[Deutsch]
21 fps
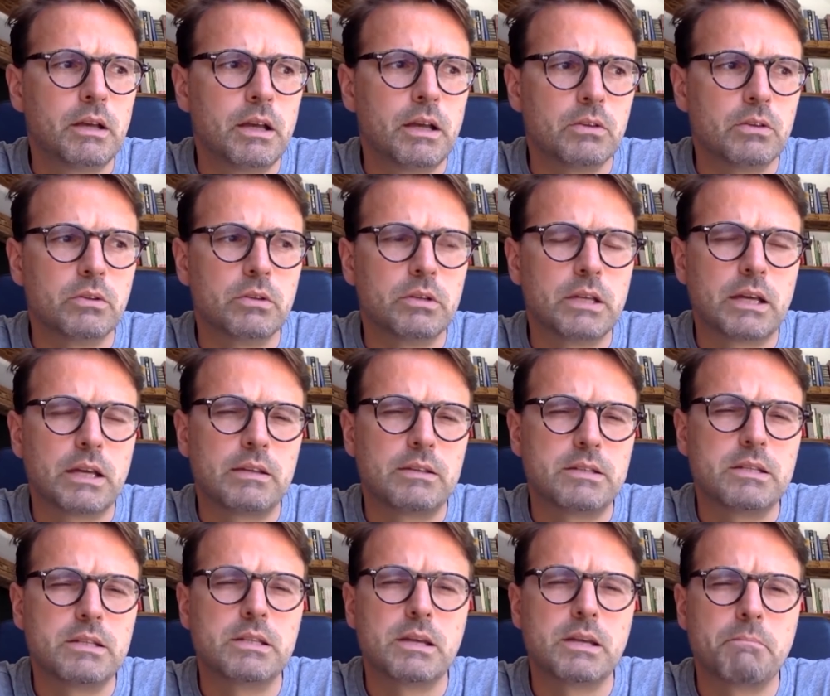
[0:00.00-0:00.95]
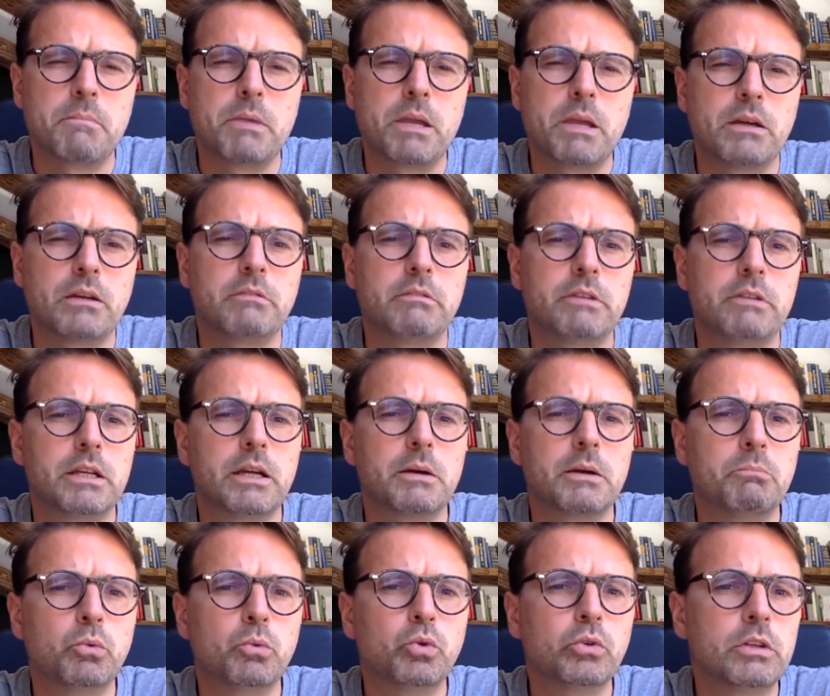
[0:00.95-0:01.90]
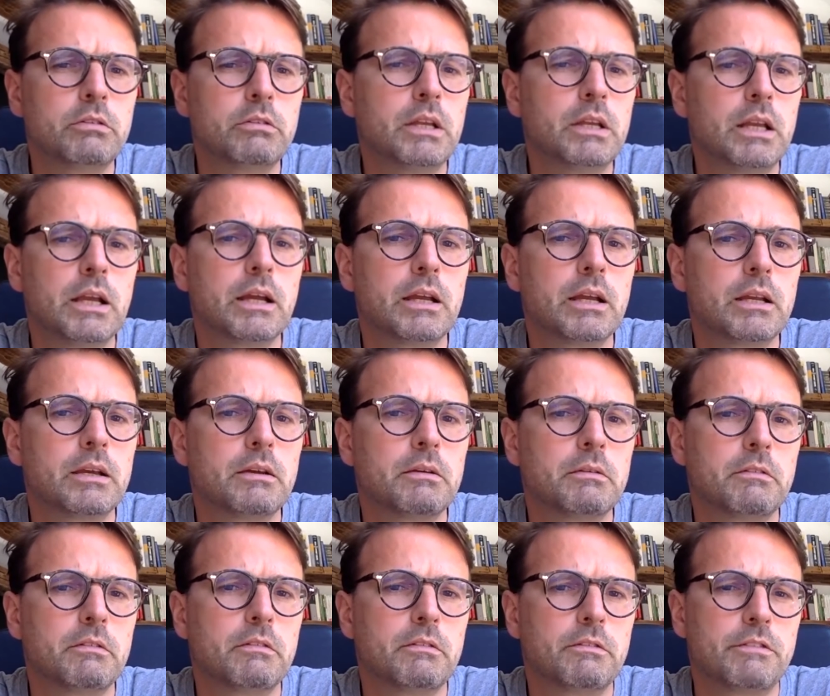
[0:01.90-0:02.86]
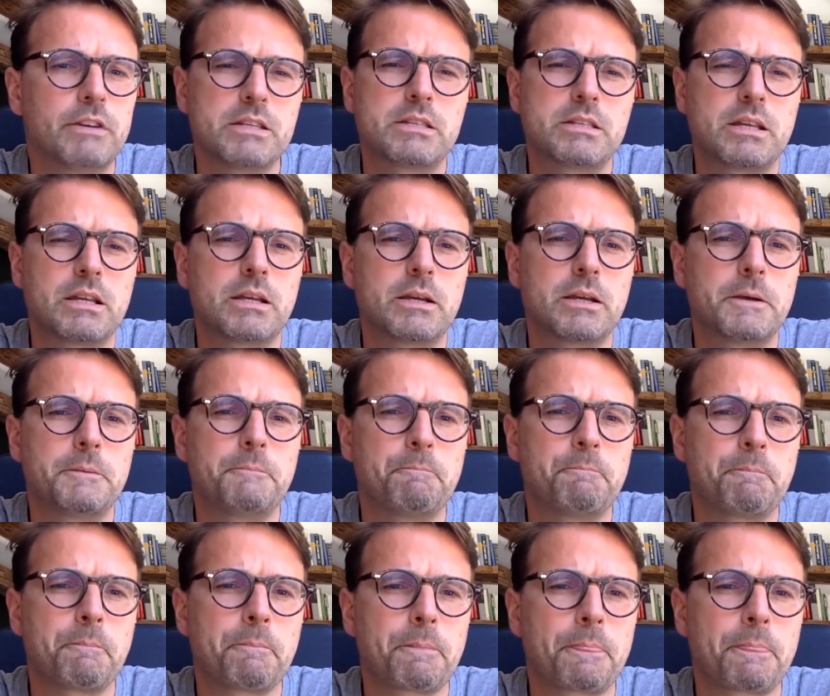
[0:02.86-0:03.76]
also dass sie da mehr oder weniger mutwillig eine, fast eine,